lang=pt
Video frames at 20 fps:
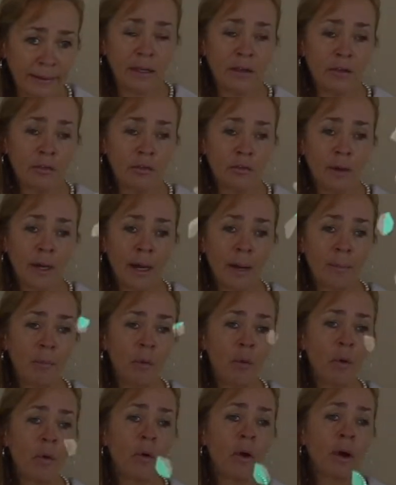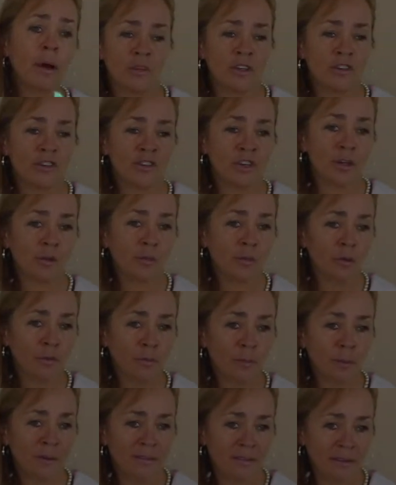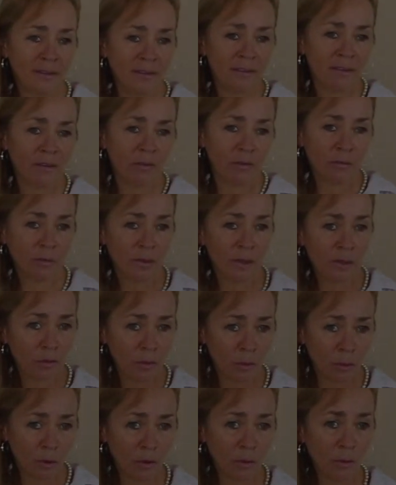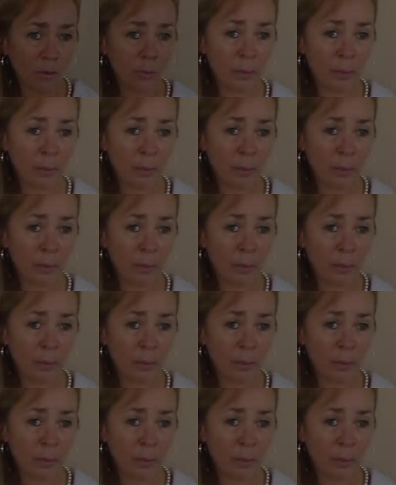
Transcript: E isso acabou deixando as pesquisas um tanto quanto